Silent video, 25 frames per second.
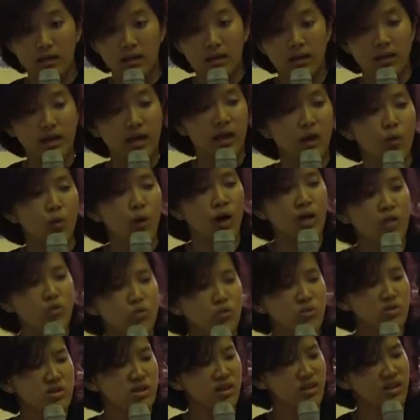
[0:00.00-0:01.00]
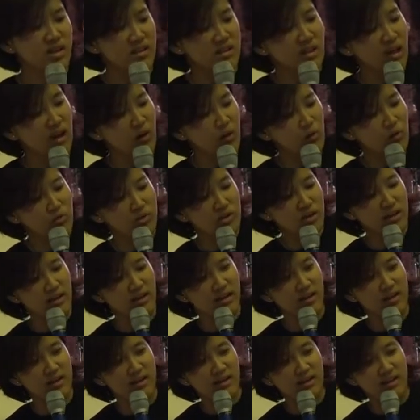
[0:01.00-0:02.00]
Nah waktu saya tahu
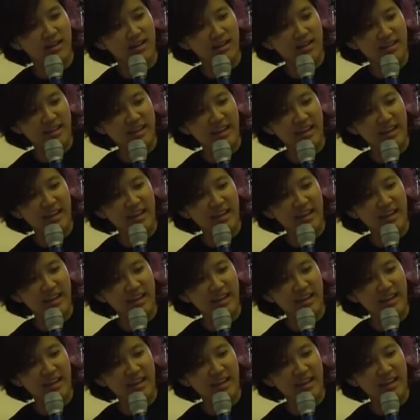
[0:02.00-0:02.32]
saya di